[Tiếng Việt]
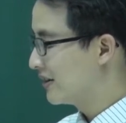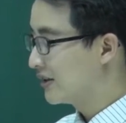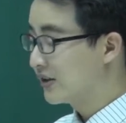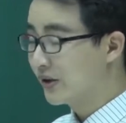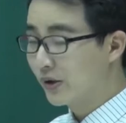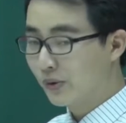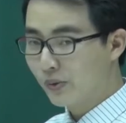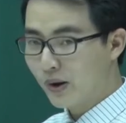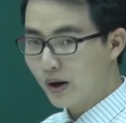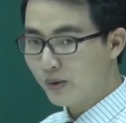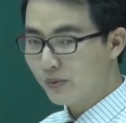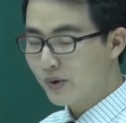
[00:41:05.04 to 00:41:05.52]

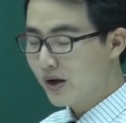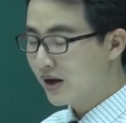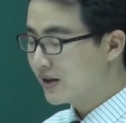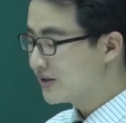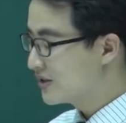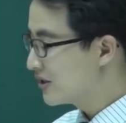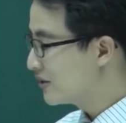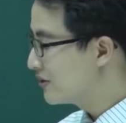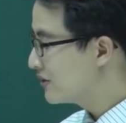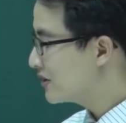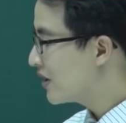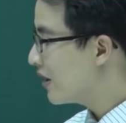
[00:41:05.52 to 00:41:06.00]
đúng không?
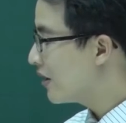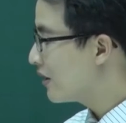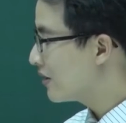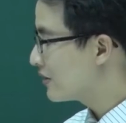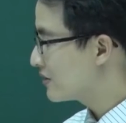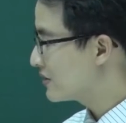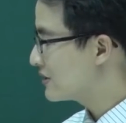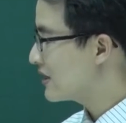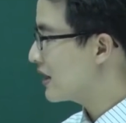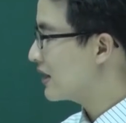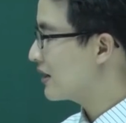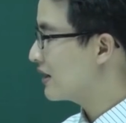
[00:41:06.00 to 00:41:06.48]
Chứng
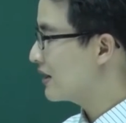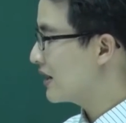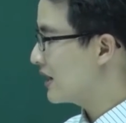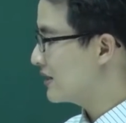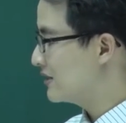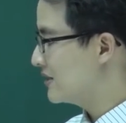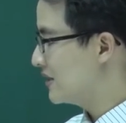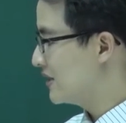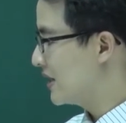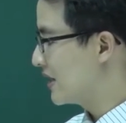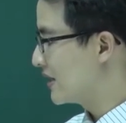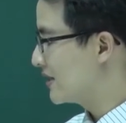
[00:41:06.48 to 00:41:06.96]
tỏ rằng
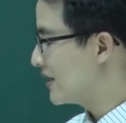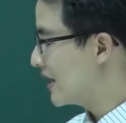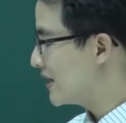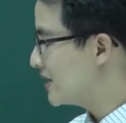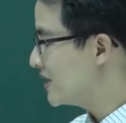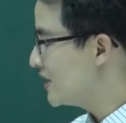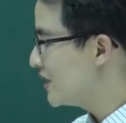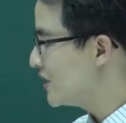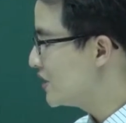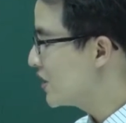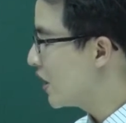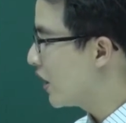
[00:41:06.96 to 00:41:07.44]
là gì nhỉ? Giá
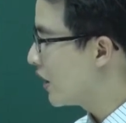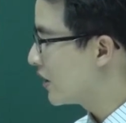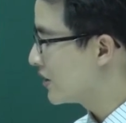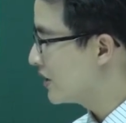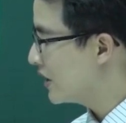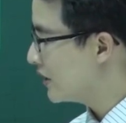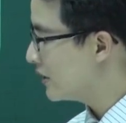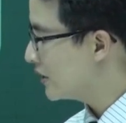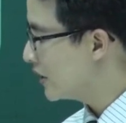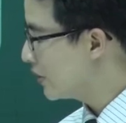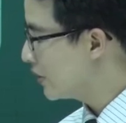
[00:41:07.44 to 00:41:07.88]
trị nhỏ nhất,